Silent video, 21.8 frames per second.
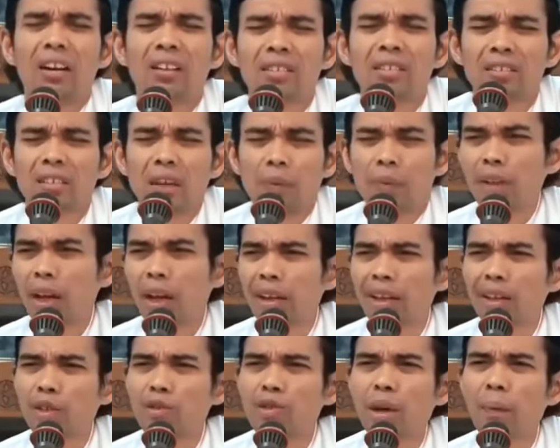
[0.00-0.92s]
Nah
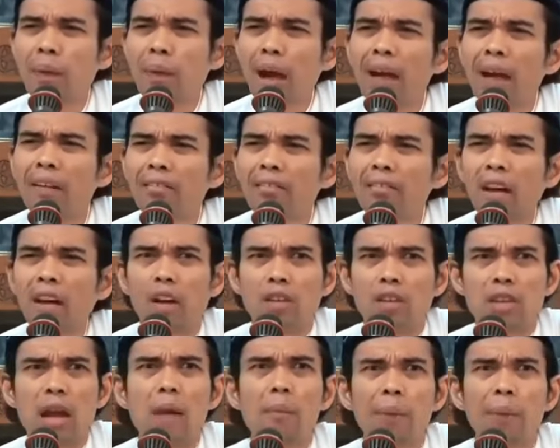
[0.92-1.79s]
tapi jangan diucapkan.